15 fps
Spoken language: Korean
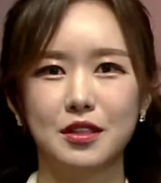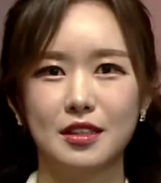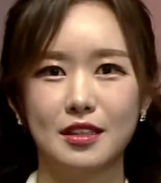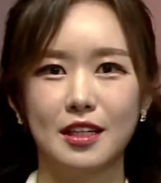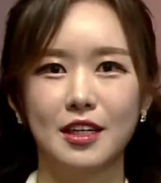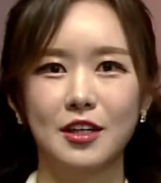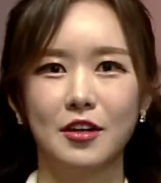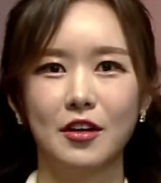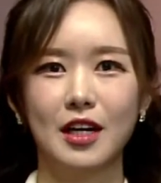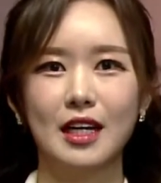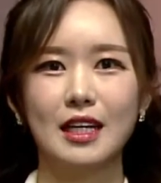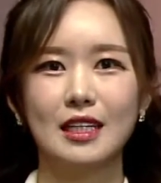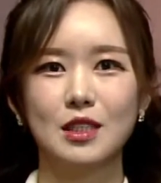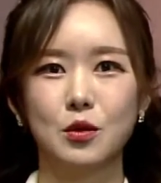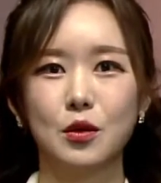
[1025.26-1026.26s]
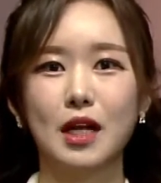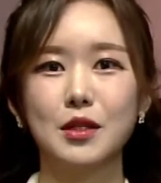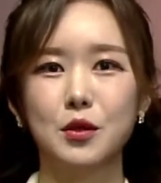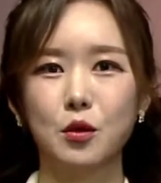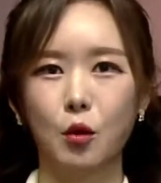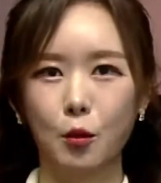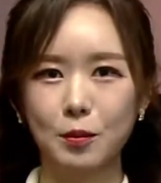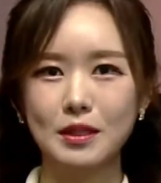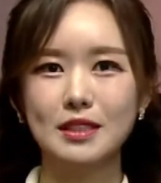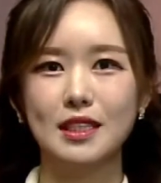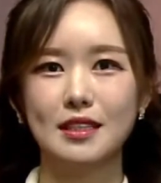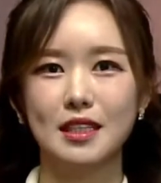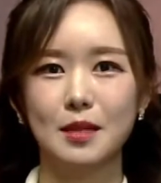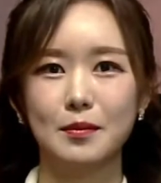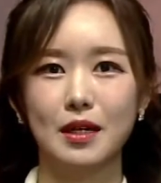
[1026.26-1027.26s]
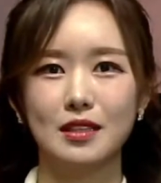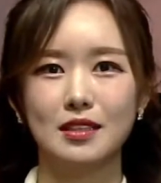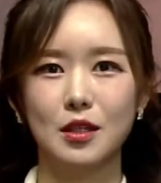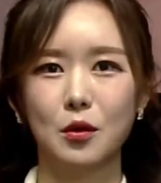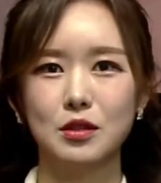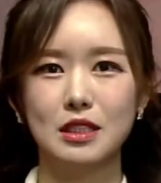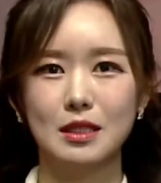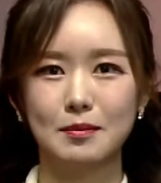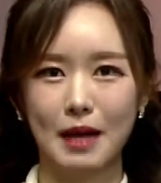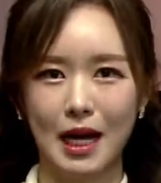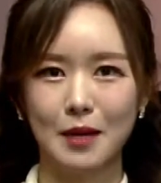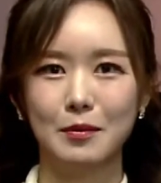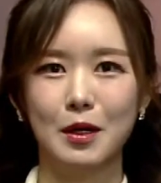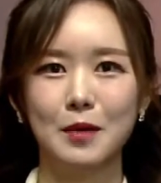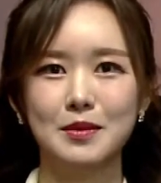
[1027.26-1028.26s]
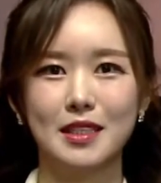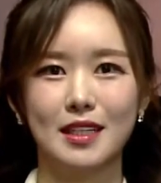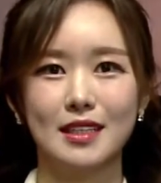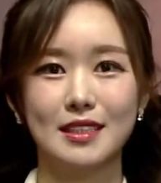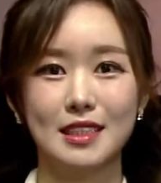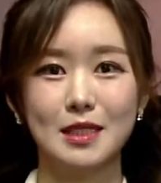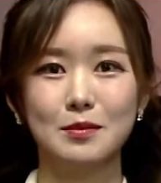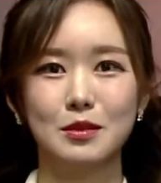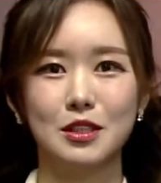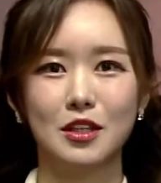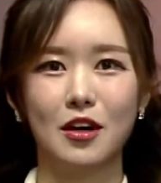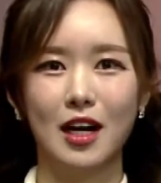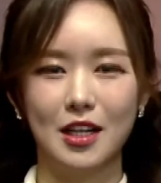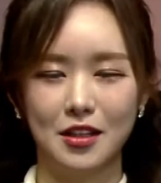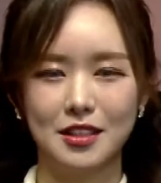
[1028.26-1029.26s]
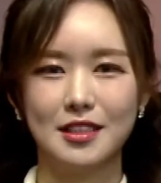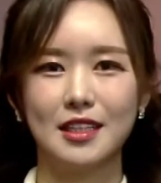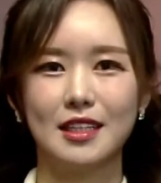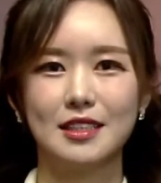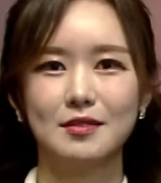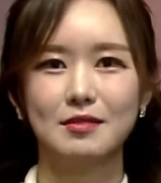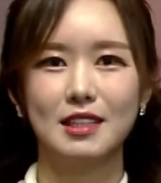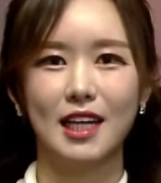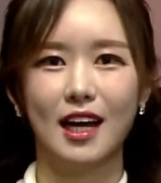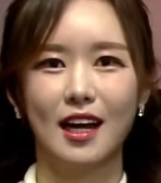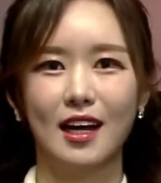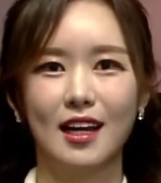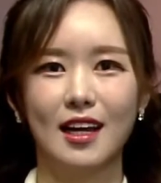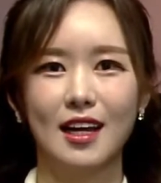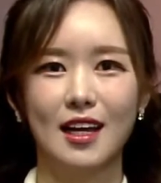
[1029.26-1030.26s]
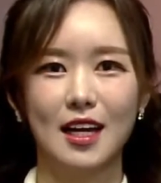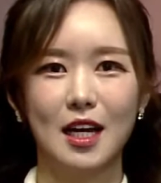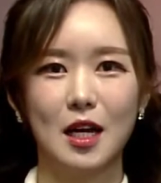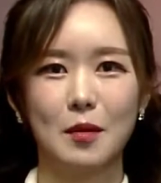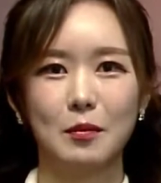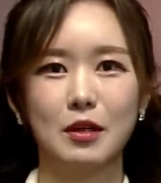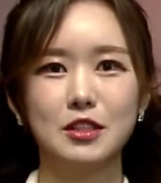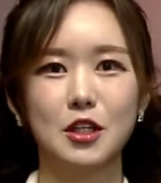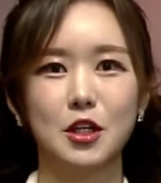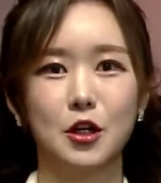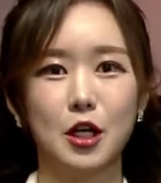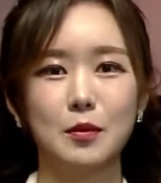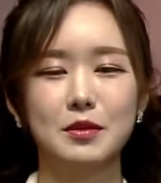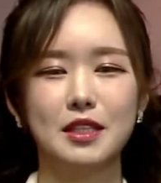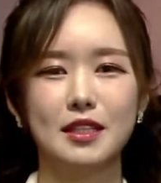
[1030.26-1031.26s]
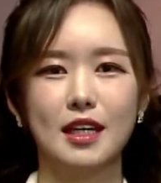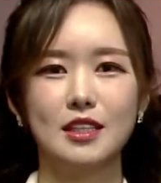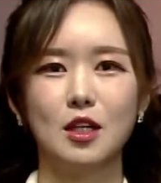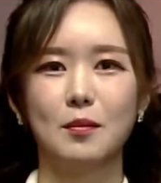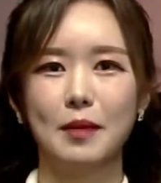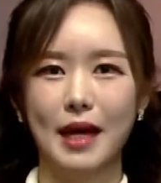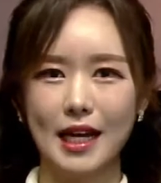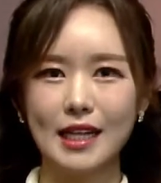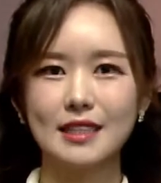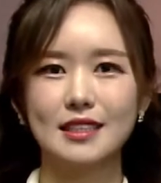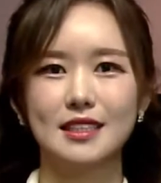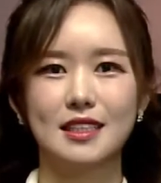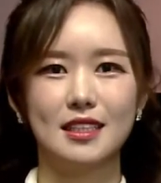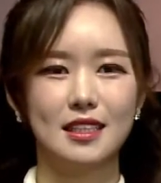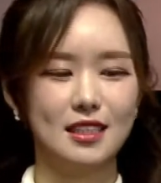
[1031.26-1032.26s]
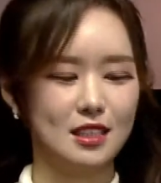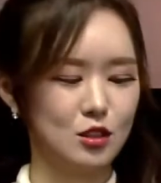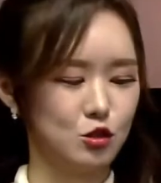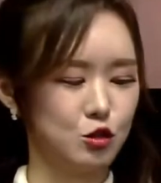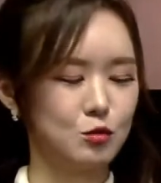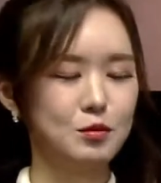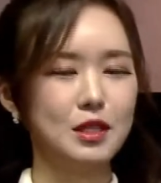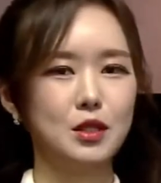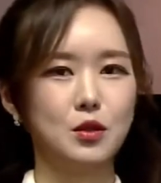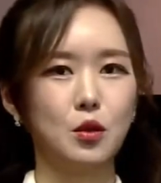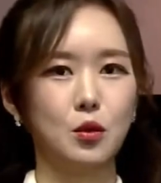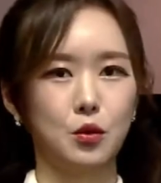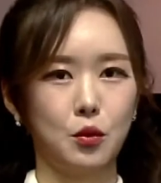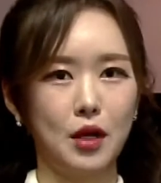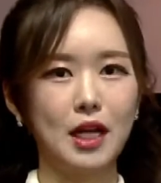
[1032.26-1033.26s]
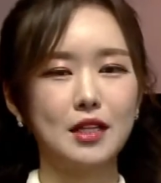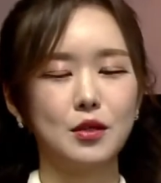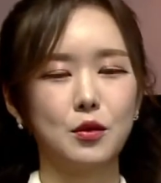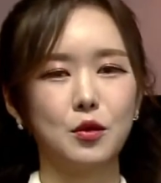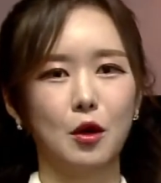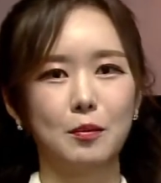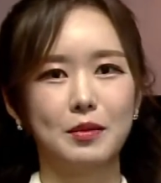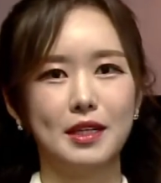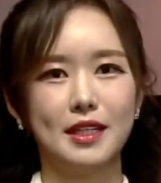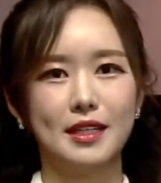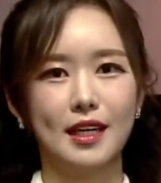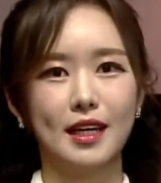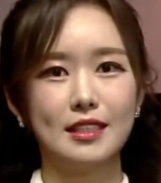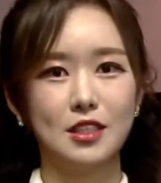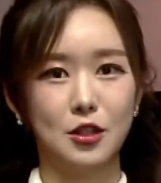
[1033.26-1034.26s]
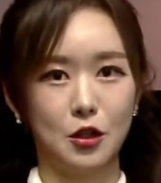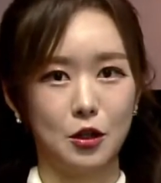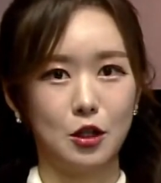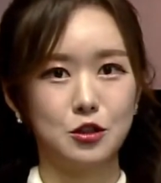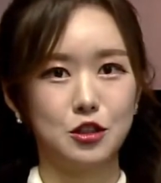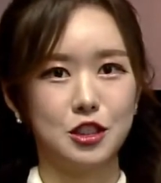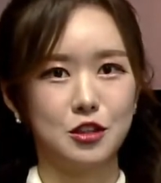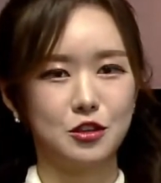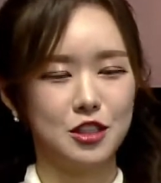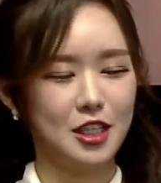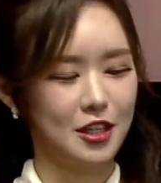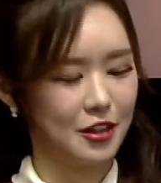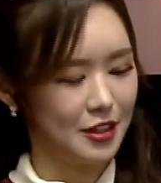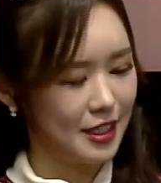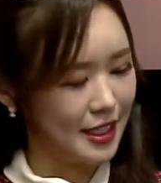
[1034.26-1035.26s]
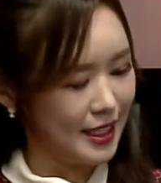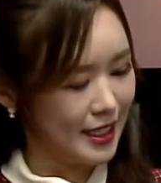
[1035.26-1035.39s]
있는데요. 그 노란톡 오픈 채팅방 들어오시는 방법 제가 지금부터 알려드리겠습니다. 먼저 여러분들께서 매일 쓰시는 그 국민톡, 노란톡 어플리케이션 열어주시고요.